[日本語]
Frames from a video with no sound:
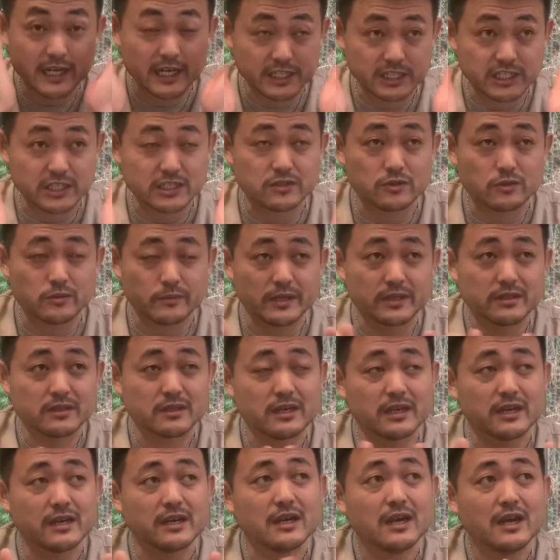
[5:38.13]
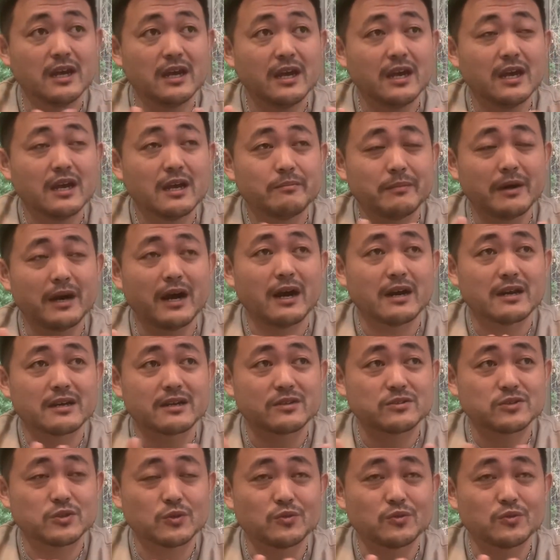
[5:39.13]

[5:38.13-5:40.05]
激しいっていうのもあって、まあ、